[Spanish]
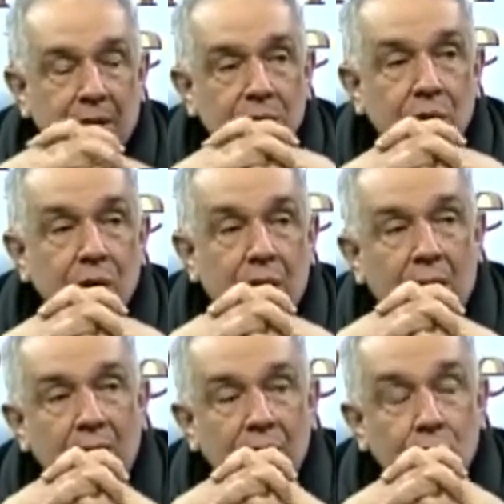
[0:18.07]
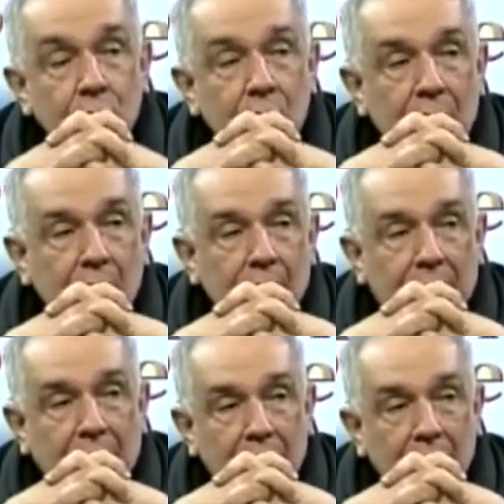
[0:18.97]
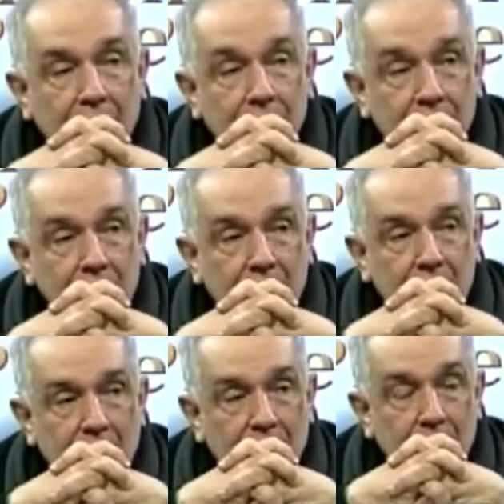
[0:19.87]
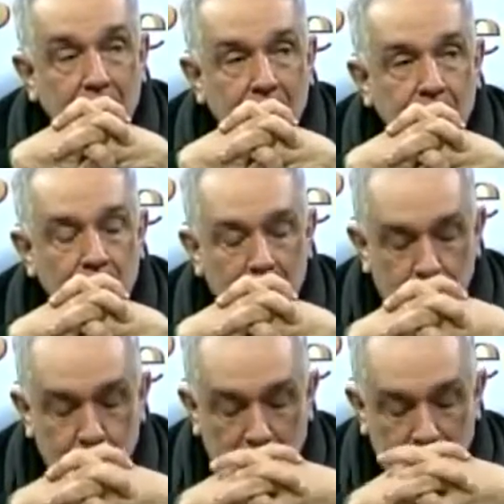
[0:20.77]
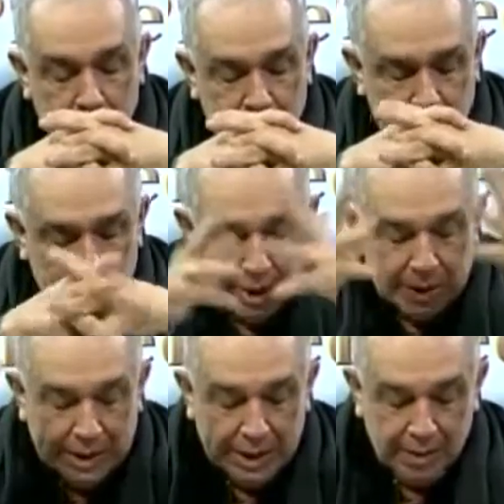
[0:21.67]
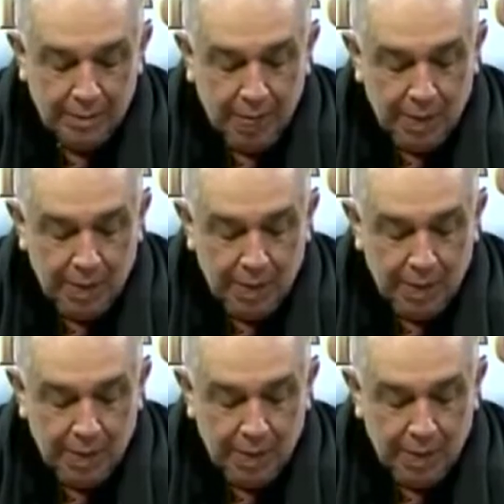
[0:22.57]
En estos días la liturgia de la palabra de Dios del libro del Apocalipsis nos decía